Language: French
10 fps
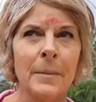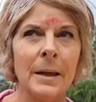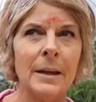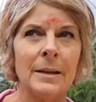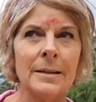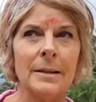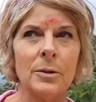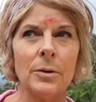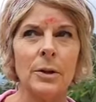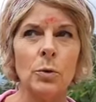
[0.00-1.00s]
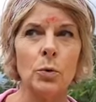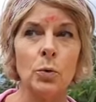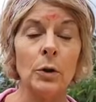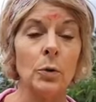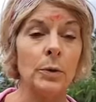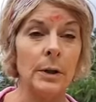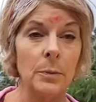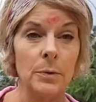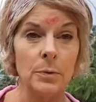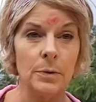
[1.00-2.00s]
Et là, ça sortait de tous les côtés
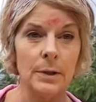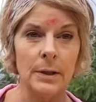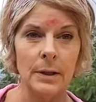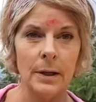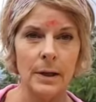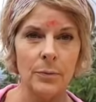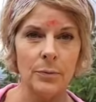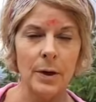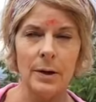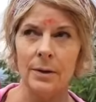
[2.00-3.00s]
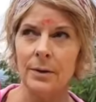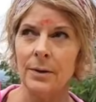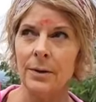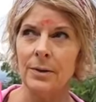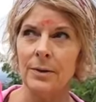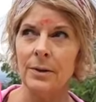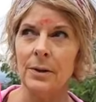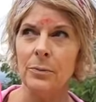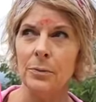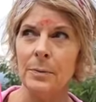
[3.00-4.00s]
puisque c'était à la fois euh,
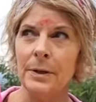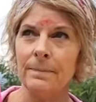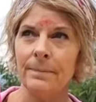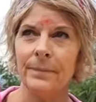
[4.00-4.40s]
des vomis,